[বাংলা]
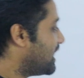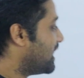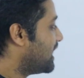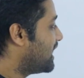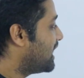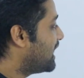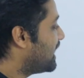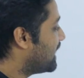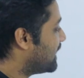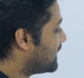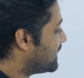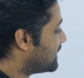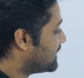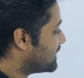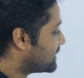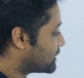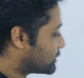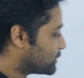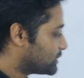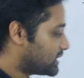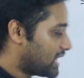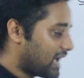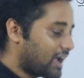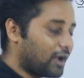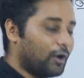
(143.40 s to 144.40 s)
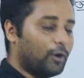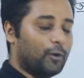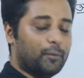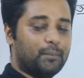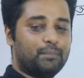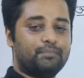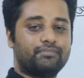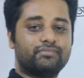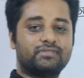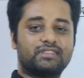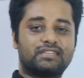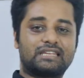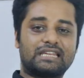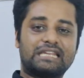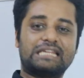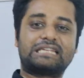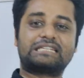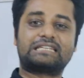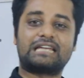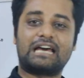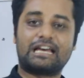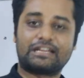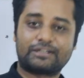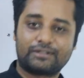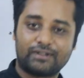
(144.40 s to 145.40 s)
হ্যাঁ তো দেখো
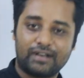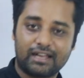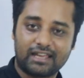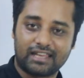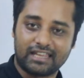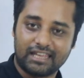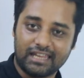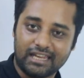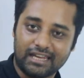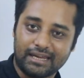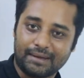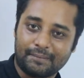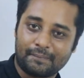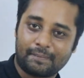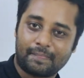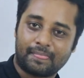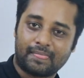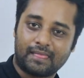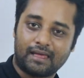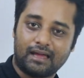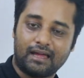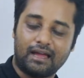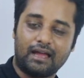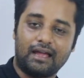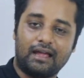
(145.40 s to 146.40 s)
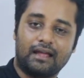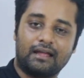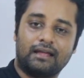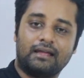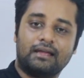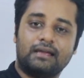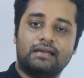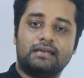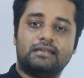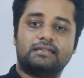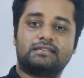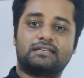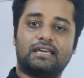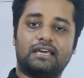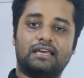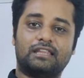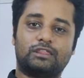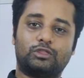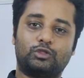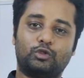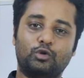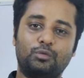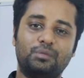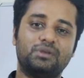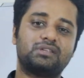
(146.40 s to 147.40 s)
জিনিসটা আসলে কি হ্যাঁ যে
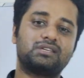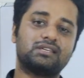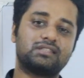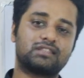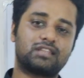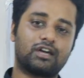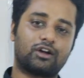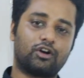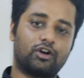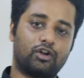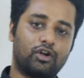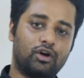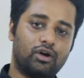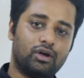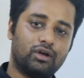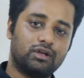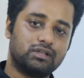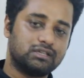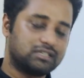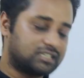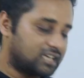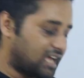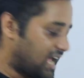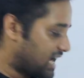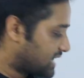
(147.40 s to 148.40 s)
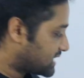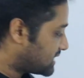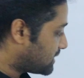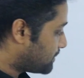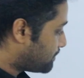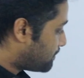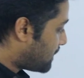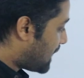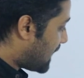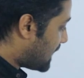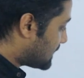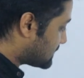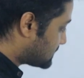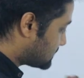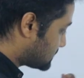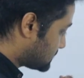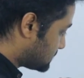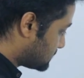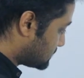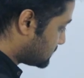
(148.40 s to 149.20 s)
তুমি চিন্তা করো যে একটা বাস